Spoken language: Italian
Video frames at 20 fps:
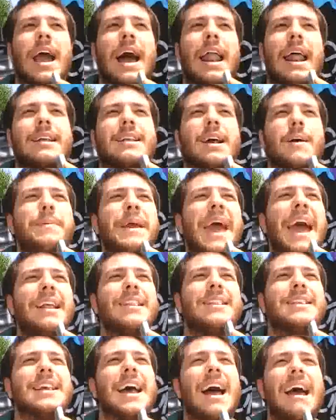che ha la
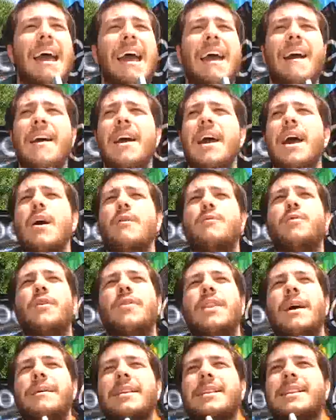Sapienza è
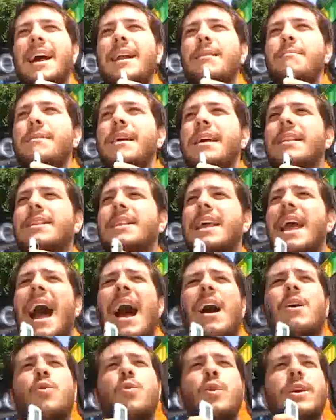fondamentalmente
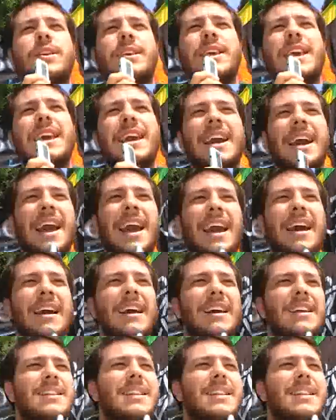acquisire